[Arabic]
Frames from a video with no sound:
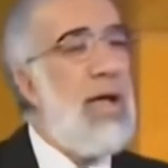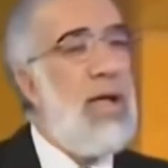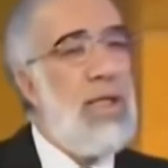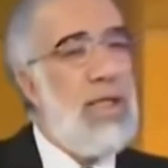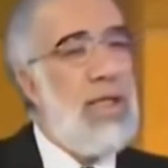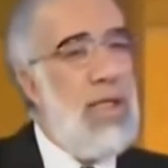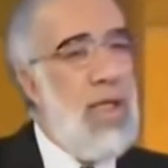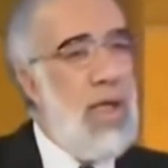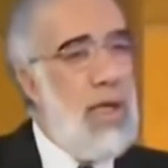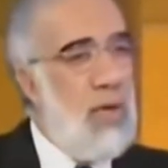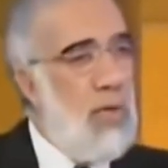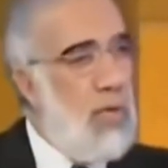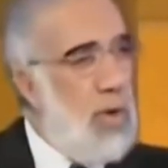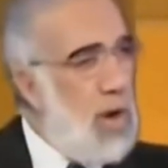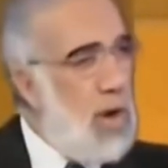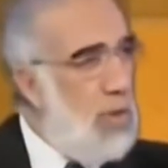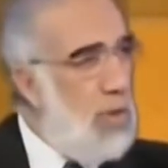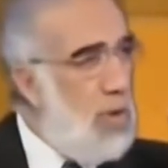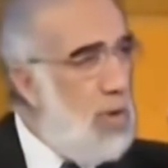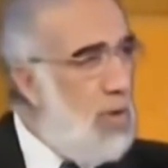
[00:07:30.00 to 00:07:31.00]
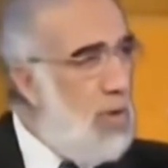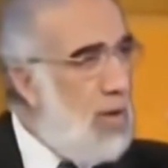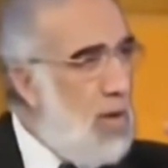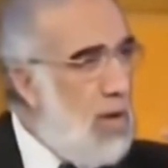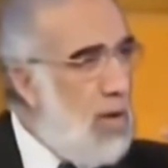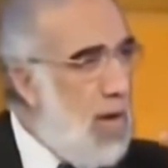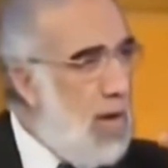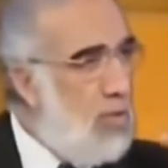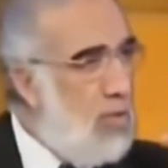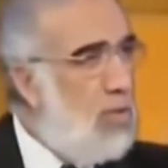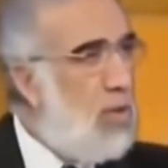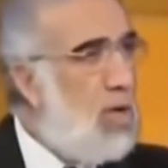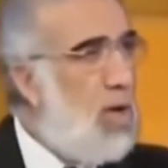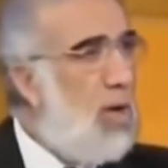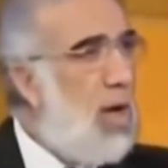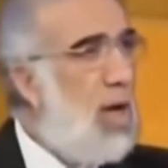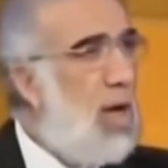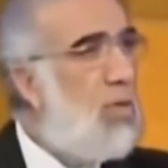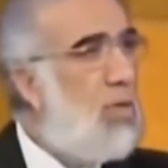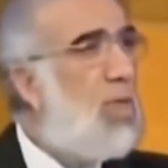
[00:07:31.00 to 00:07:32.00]
هم راكبين ده واحد وده واحد
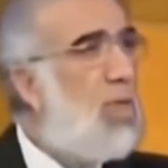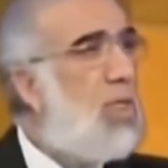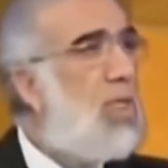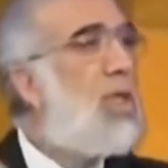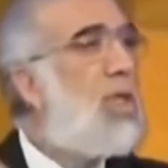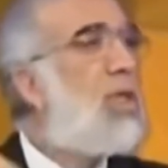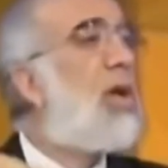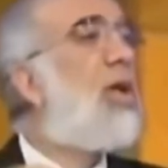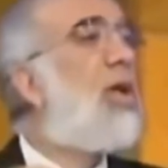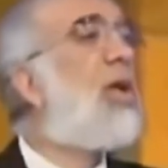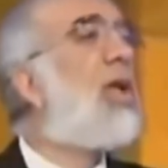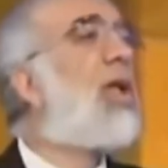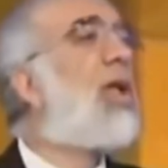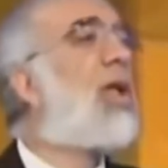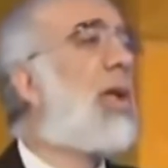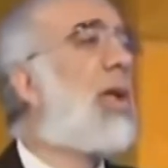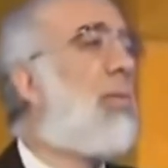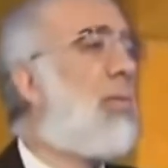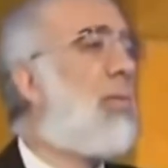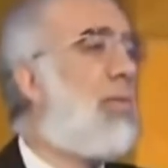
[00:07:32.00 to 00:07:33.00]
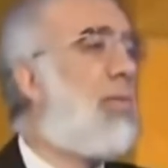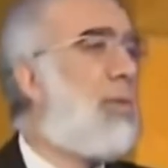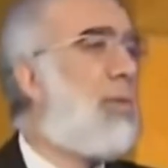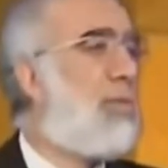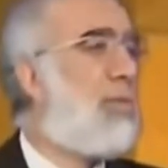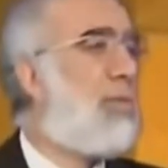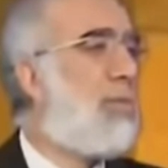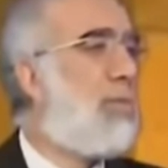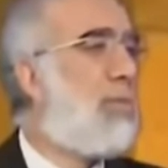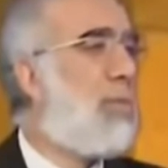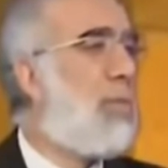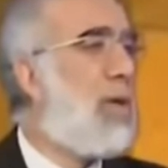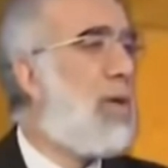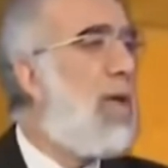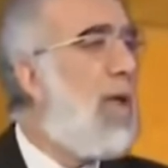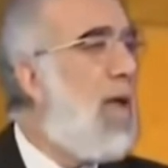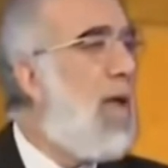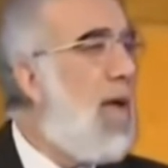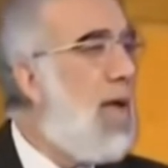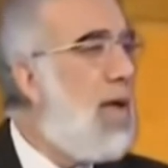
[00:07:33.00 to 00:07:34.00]
والثالث قال اركب الى
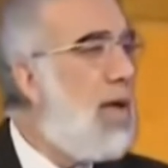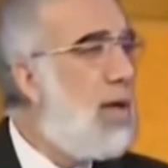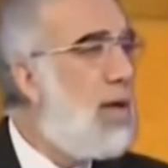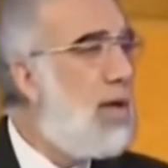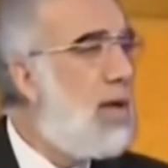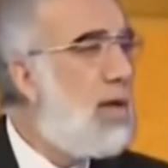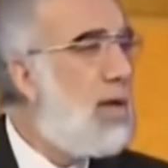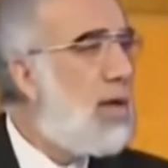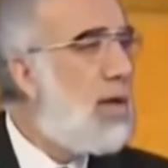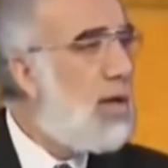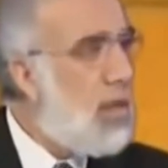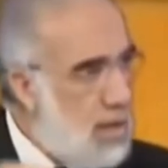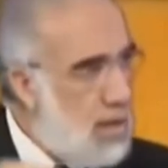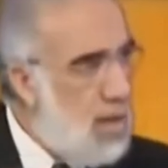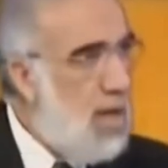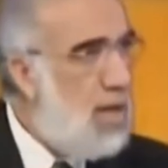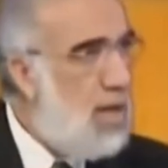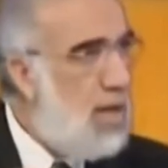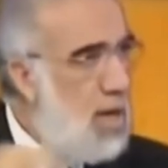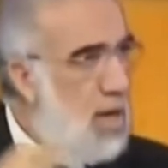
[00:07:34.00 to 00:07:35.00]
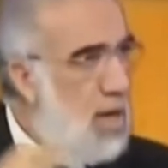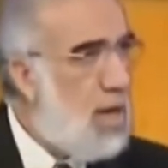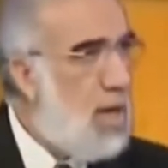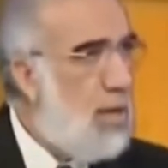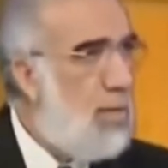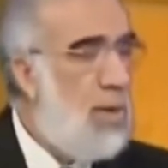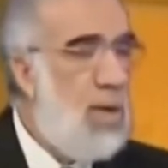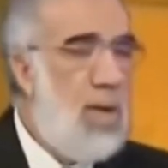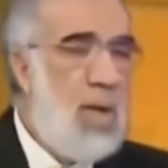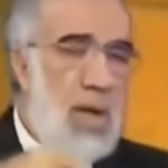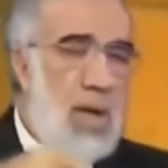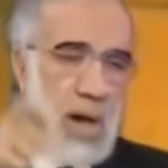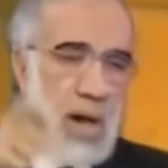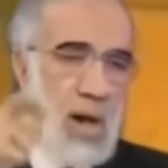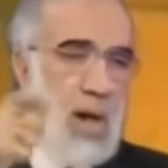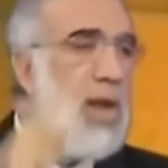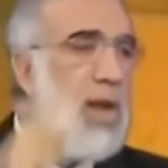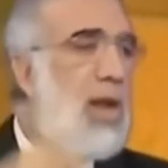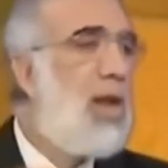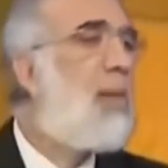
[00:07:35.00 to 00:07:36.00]
اين؟ لسعيد لسعيد اركب قال
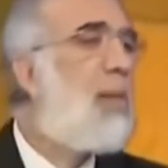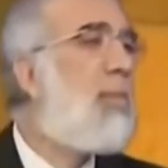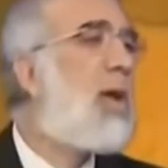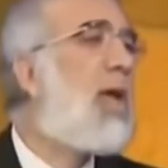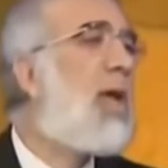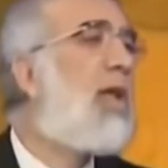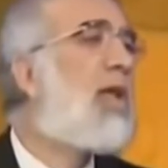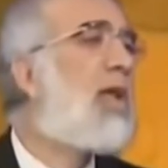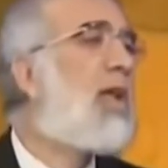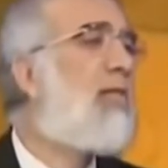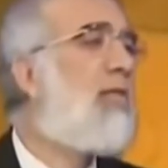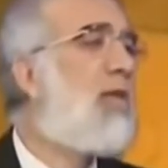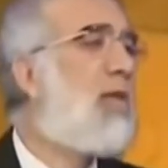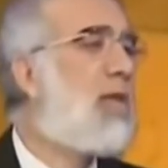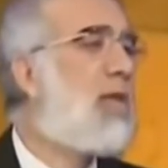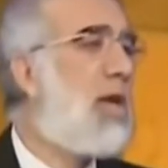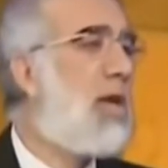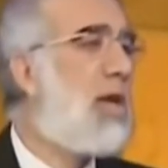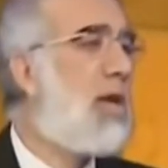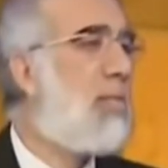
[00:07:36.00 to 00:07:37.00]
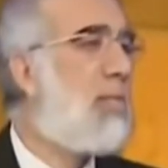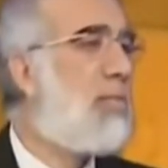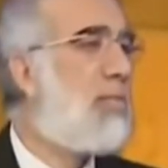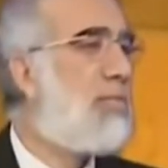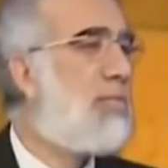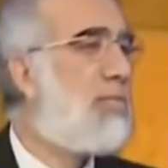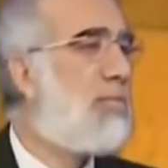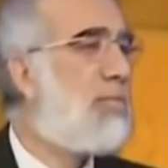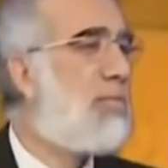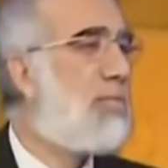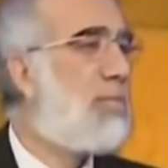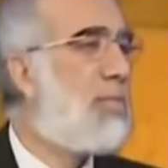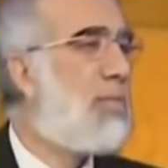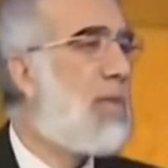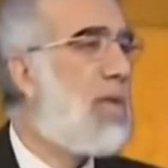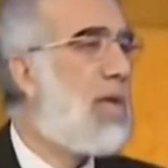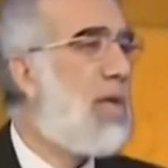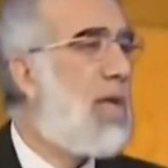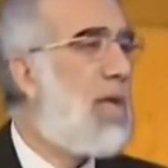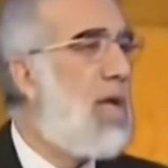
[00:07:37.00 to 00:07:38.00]
الى مكانك في الجنه
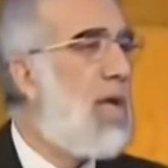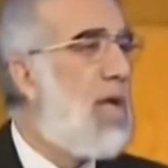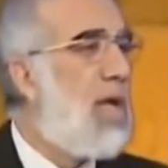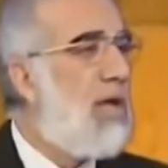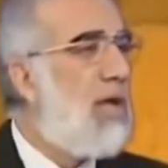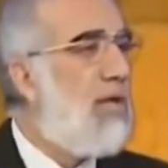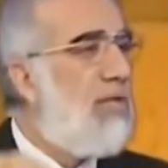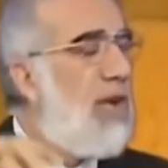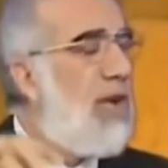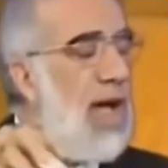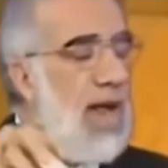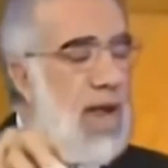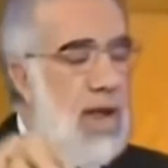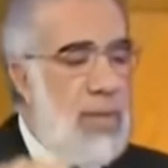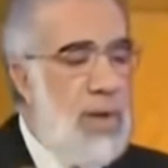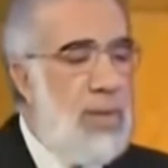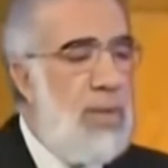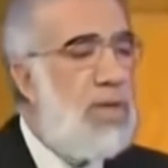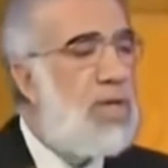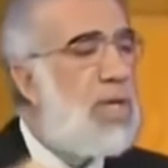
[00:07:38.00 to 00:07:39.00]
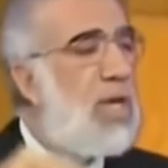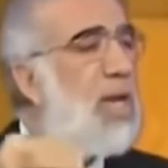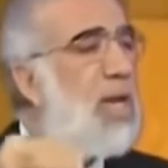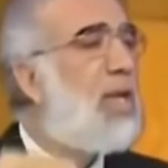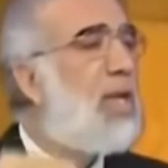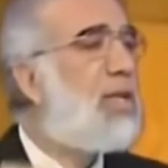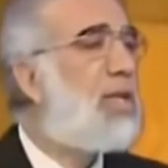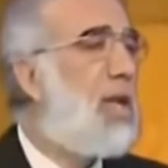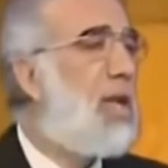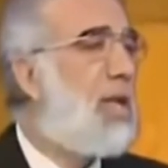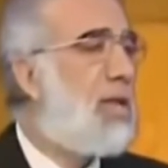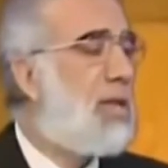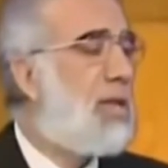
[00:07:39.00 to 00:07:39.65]
فعلى باب الجنه نزلت